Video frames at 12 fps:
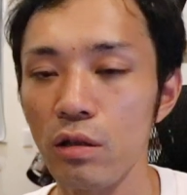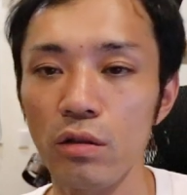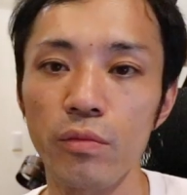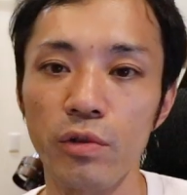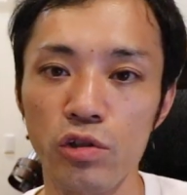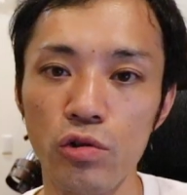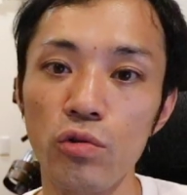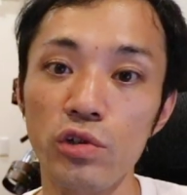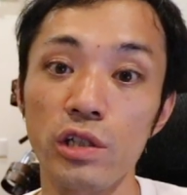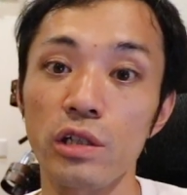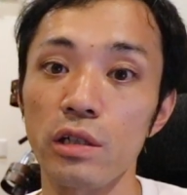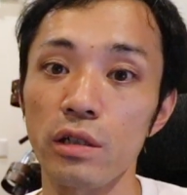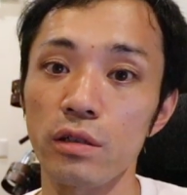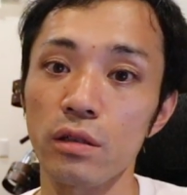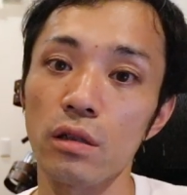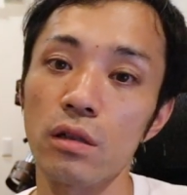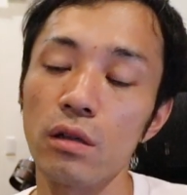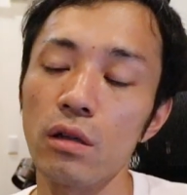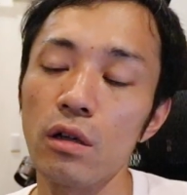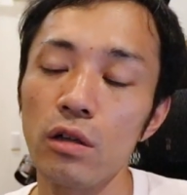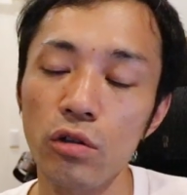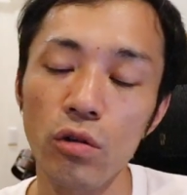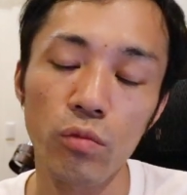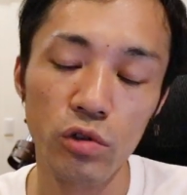例えば上司にですね
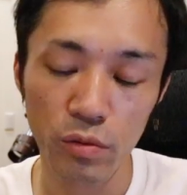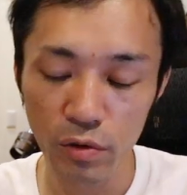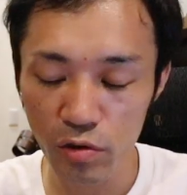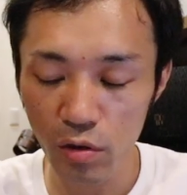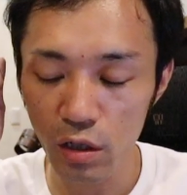今日モチベーション